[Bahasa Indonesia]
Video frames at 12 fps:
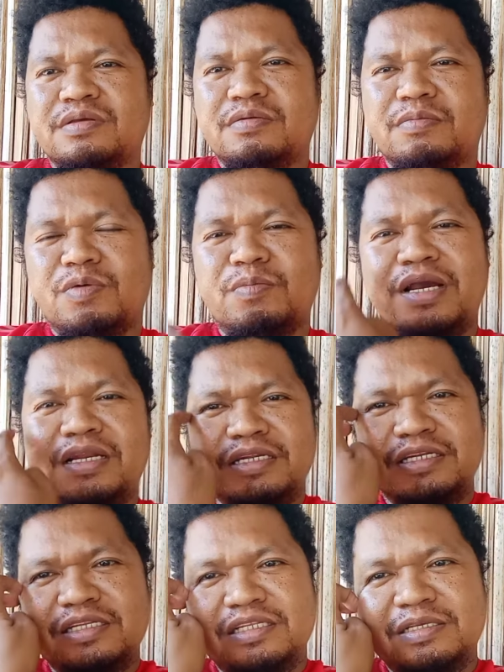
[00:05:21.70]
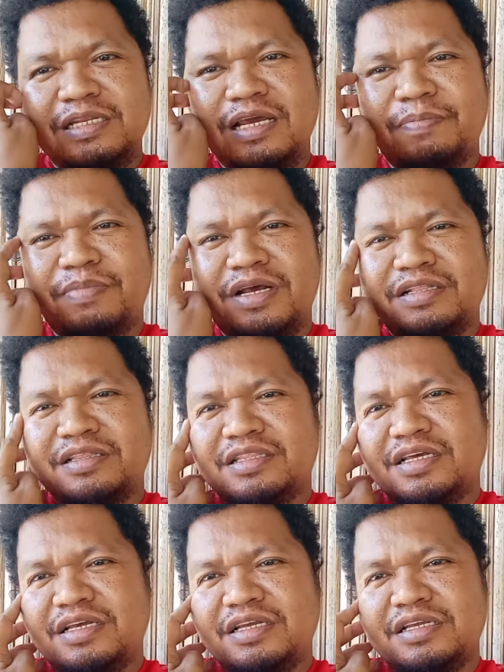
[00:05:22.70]
mau mandi di lap
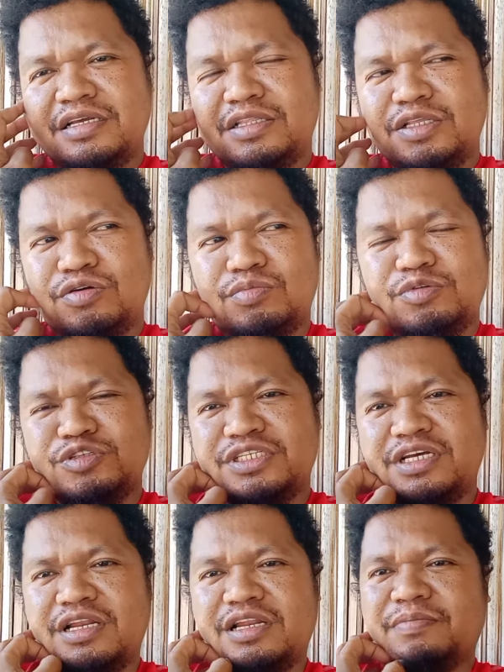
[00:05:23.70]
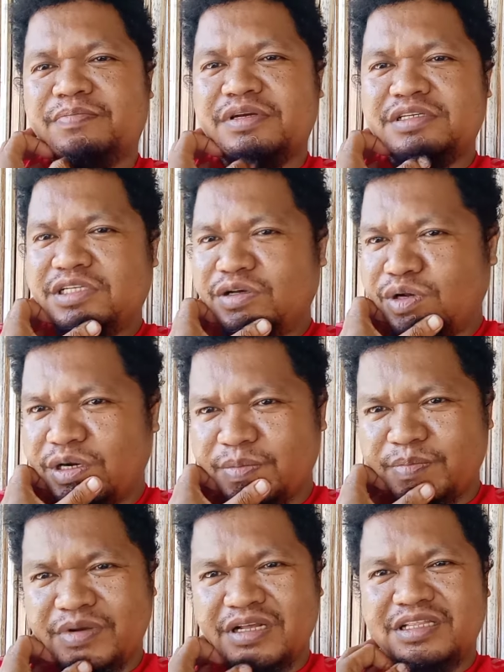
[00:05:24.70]
pantai atau mau jalan pasti
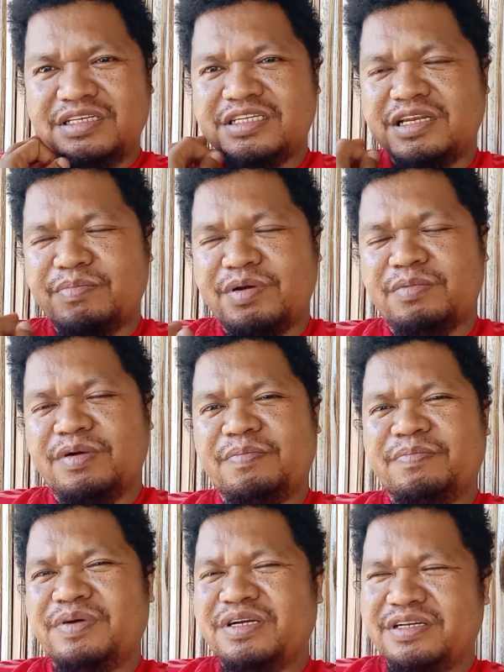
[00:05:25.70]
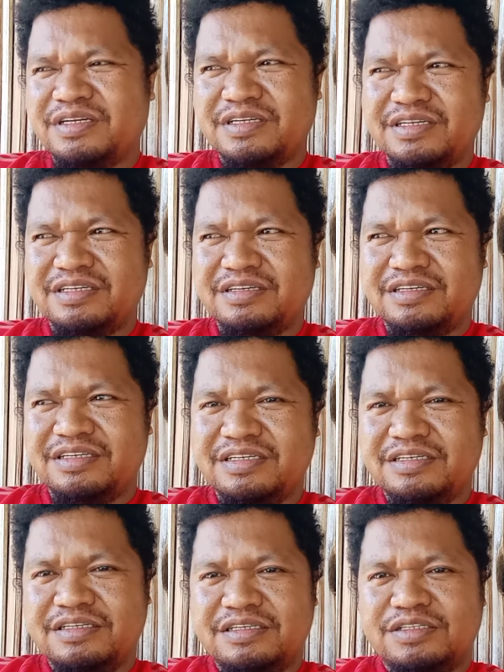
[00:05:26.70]
orang atas nama Bapak
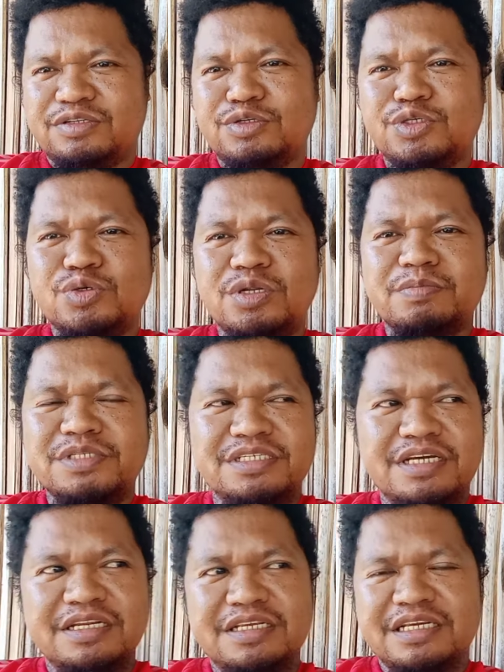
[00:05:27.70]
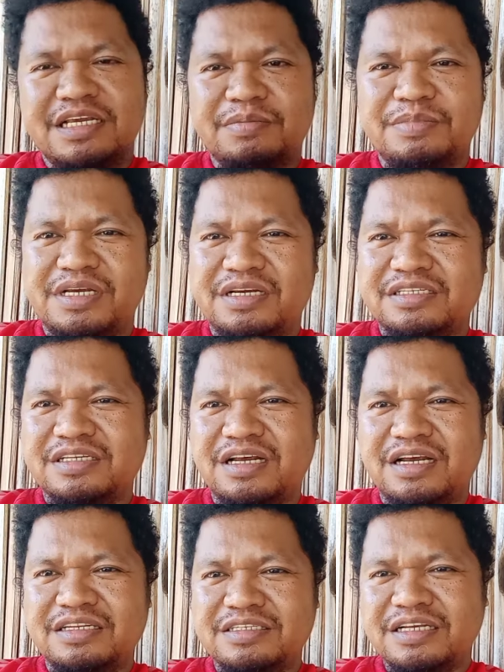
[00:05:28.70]
itu sudah menjadi
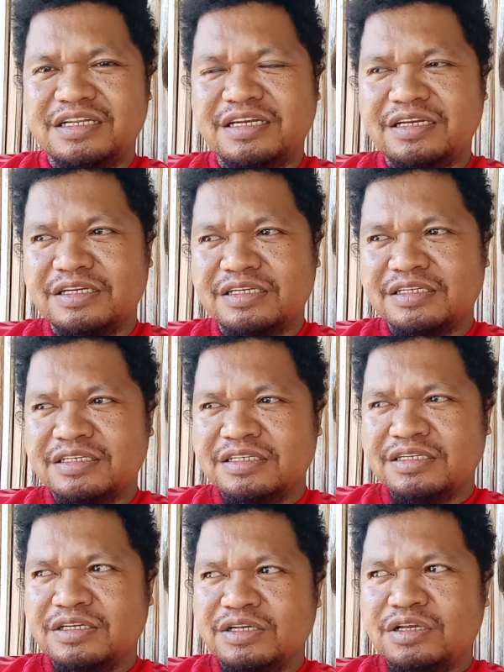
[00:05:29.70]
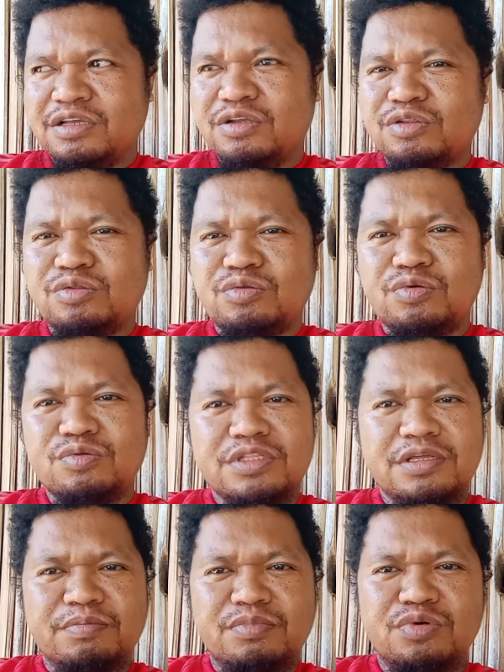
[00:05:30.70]
kebiasaan yang turun
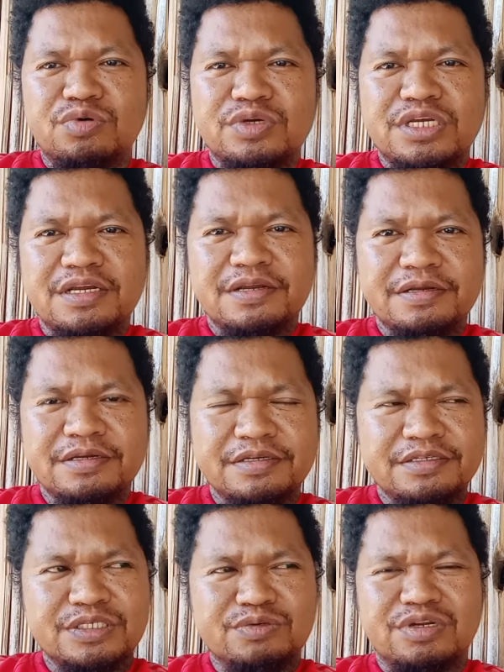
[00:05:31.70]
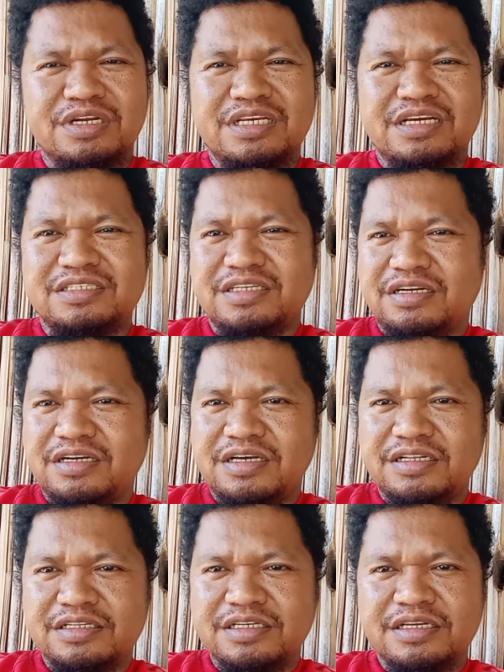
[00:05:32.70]
temurun ya sudah
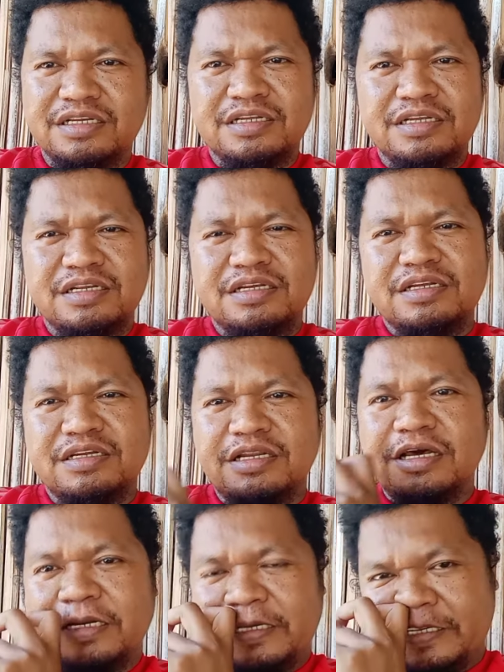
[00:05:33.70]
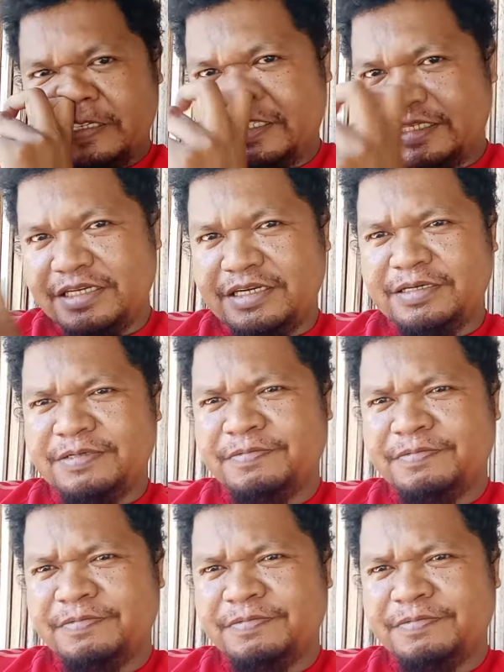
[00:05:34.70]
diajarkan dari kecil